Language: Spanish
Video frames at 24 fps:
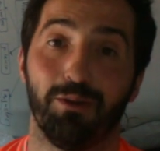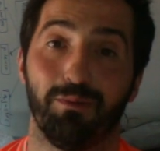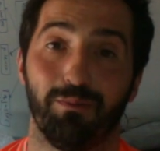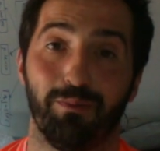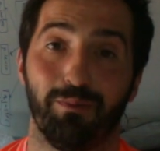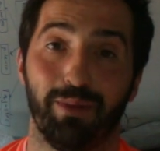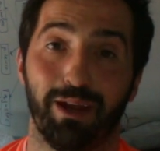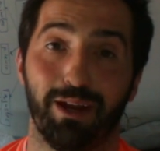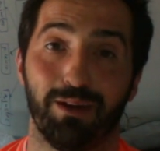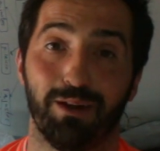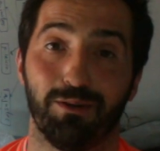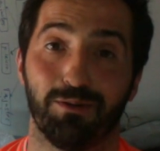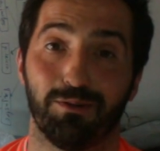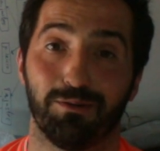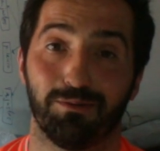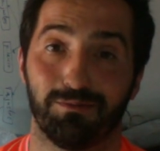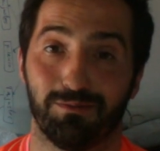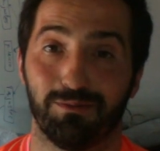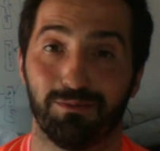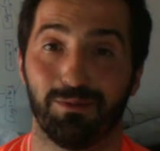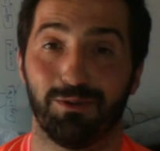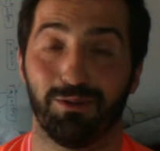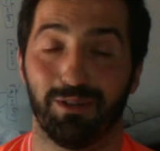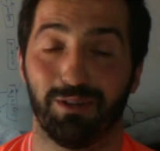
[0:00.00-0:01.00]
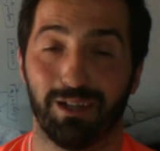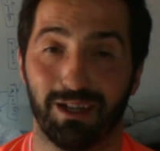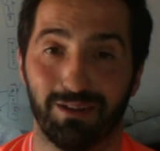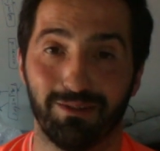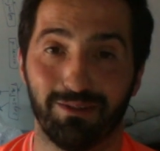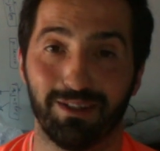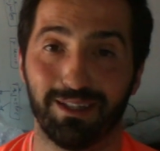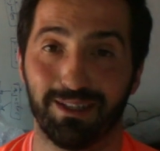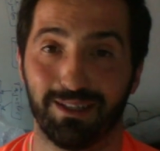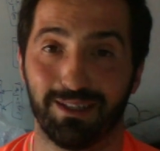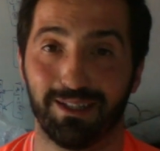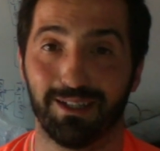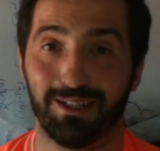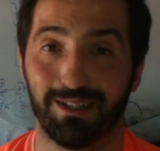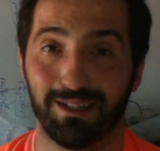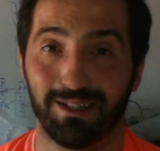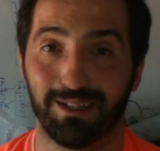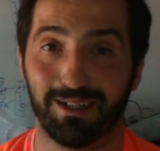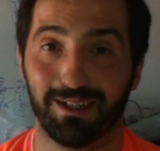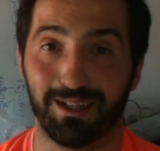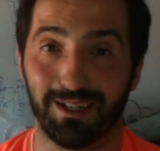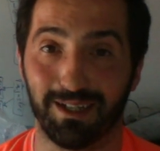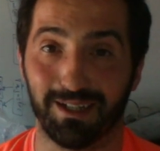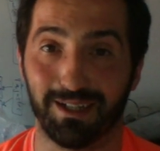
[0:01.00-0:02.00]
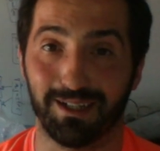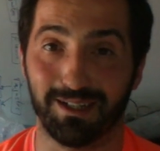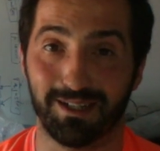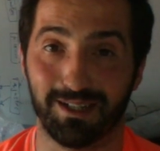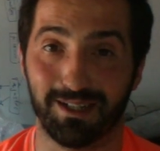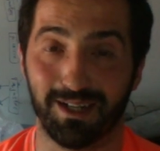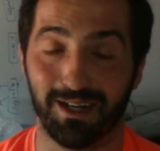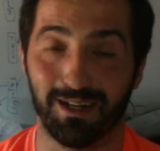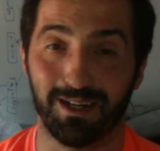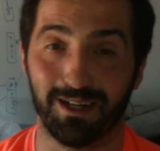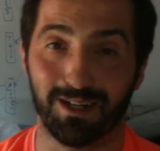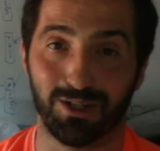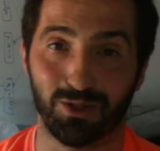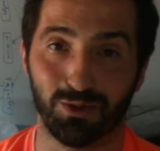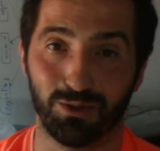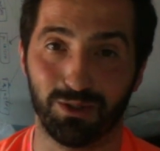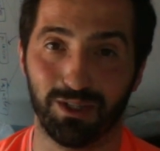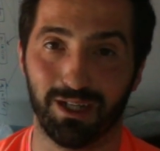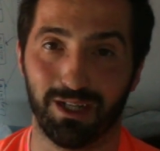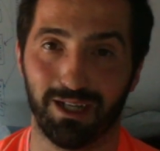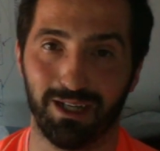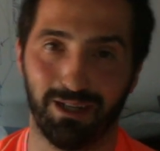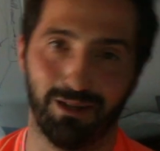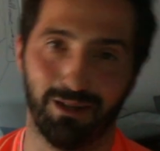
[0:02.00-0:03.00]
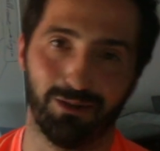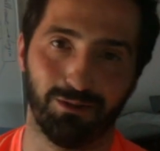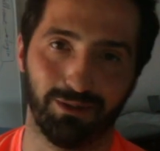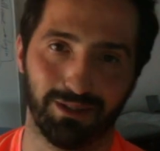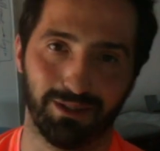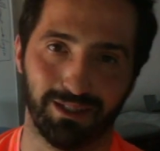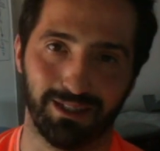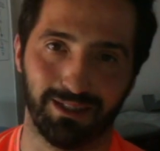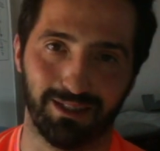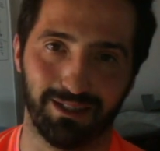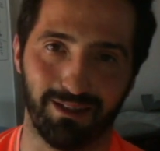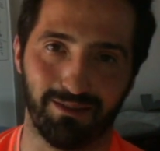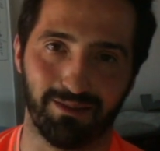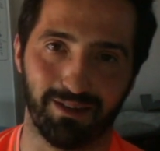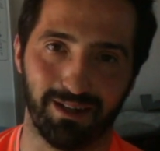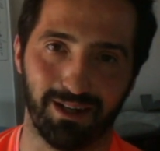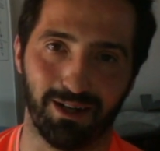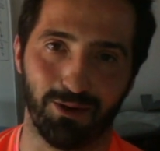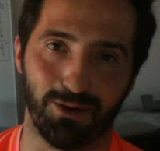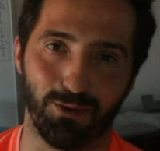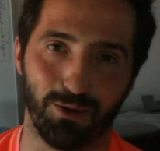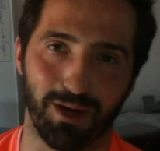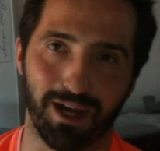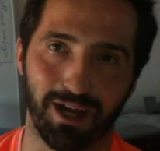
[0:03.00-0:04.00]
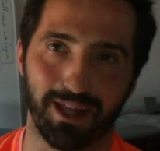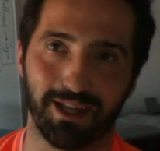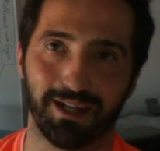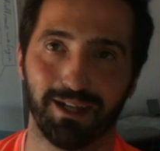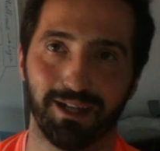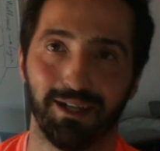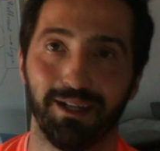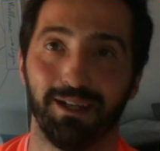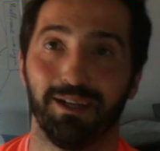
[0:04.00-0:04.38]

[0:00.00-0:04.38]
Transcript: Pero, lógicamente, que sean las suyas y que no intente hacer la jugada.